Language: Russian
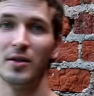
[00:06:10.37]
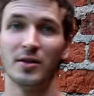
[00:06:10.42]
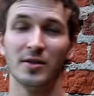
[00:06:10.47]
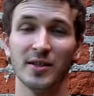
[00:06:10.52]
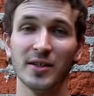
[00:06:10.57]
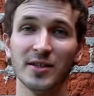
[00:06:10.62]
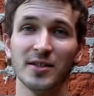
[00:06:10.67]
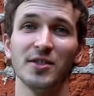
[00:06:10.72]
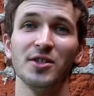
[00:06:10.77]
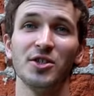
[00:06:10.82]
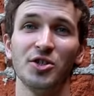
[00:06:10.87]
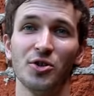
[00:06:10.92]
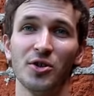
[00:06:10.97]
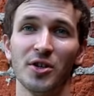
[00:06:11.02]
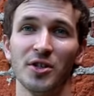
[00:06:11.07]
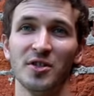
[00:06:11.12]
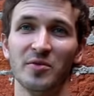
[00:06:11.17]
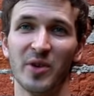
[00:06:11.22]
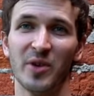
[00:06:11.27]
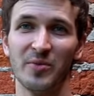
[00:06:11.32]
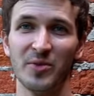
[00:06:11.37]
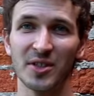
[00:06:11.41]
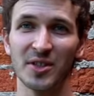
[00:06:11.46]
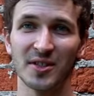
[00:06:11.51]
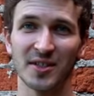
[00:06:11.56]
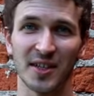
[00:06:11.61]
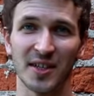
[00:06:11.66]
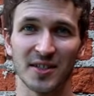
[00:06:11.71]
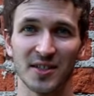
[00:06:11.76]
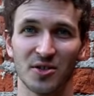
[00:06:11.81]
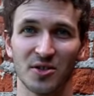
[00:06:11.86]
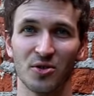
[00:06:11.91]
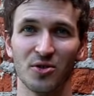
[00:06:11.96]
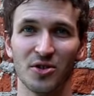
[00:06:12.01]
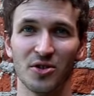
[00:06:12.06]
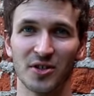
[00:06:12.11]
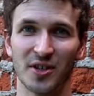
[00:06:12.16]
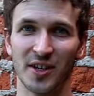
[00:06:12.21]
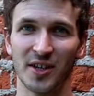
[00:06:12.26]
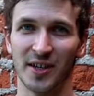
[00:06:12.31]
Есть еще один момент со
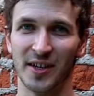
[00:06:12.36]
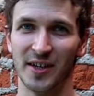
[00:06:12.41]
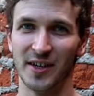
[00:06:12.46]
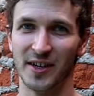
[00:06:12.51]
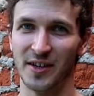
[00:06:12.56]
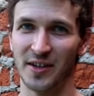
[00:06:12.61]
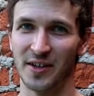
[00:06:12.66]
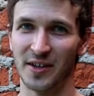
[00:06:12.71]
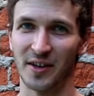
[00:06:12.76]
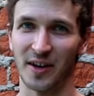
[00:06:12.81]
стойкой,